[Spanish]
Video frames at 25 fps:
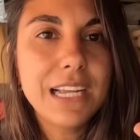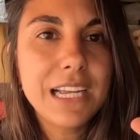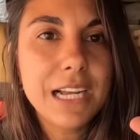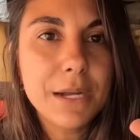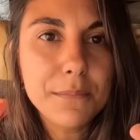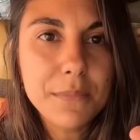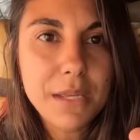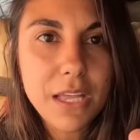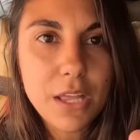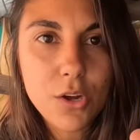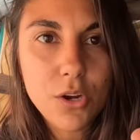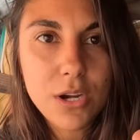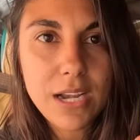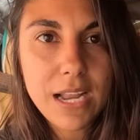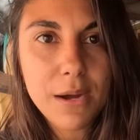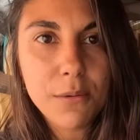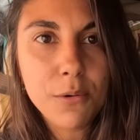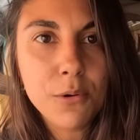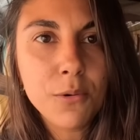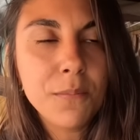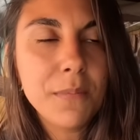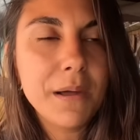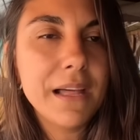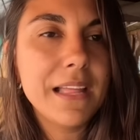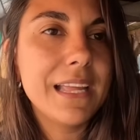cambiado la
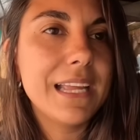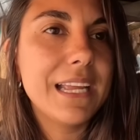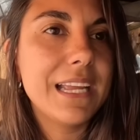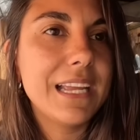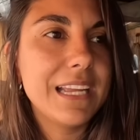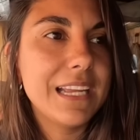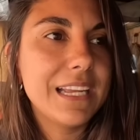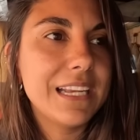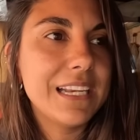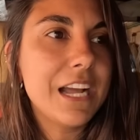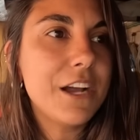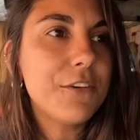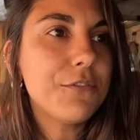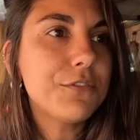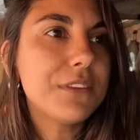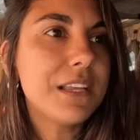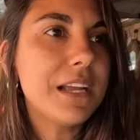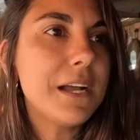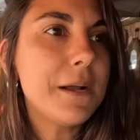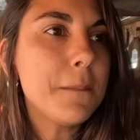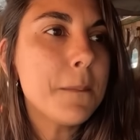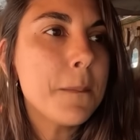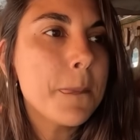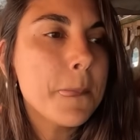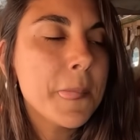bomba de
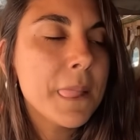nafta